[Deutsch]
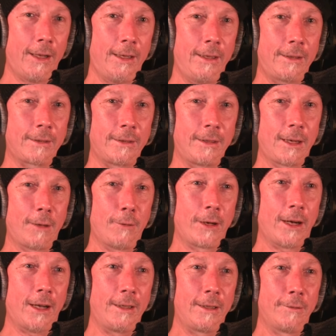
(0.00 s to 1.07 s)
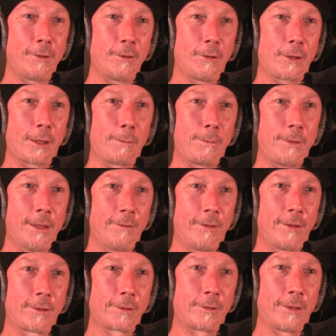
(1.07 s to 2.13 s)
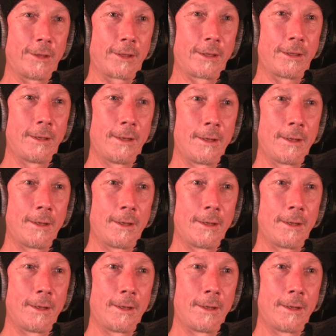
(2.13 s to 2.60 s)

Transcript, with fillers: Alter, die Auralia wird noch krepieren, wenn das so weitergeht.